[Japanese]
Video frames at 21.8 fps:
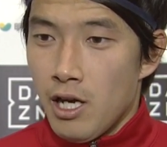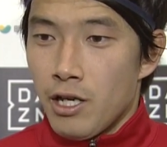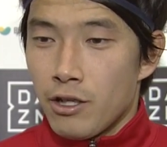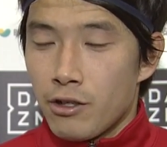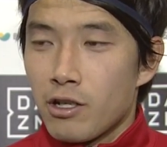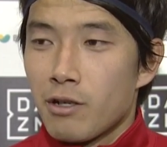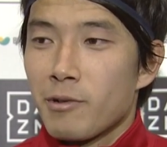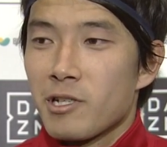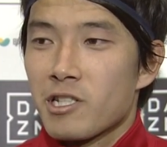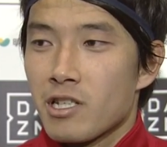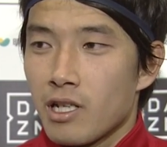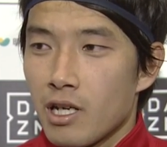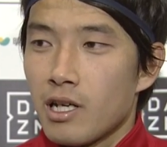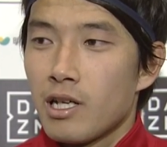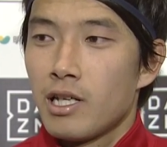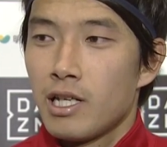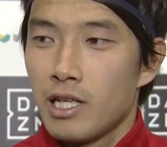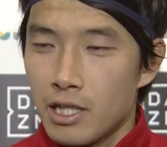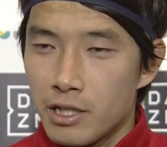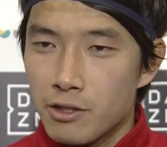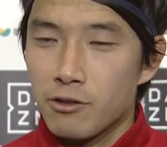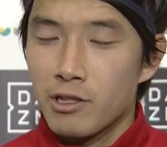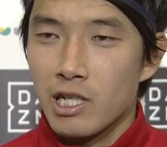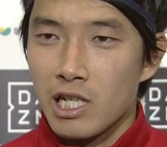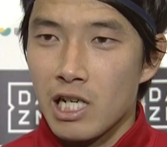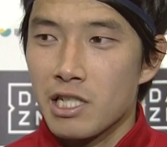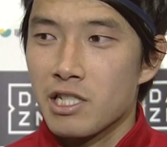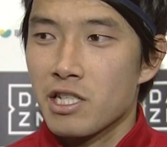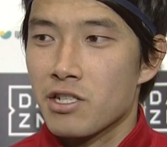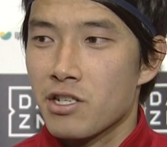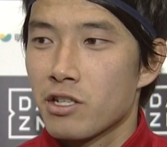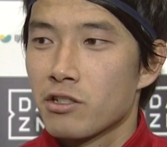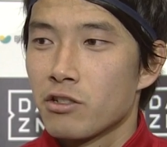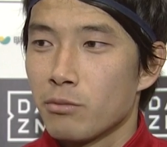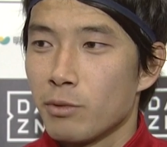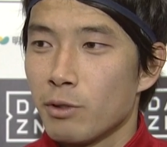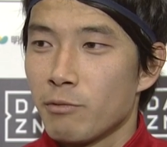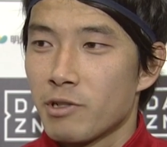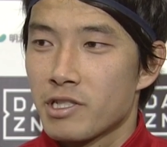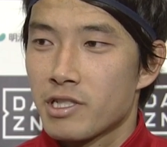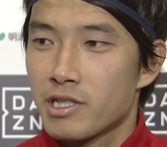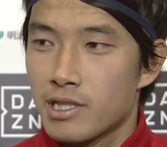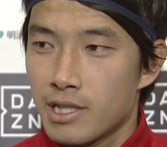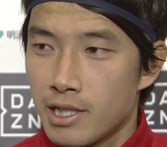くれました。それは感謝したいと思い
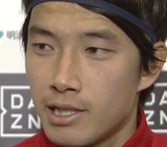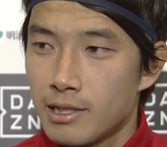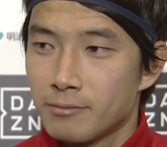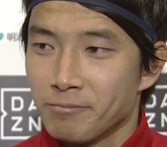ます。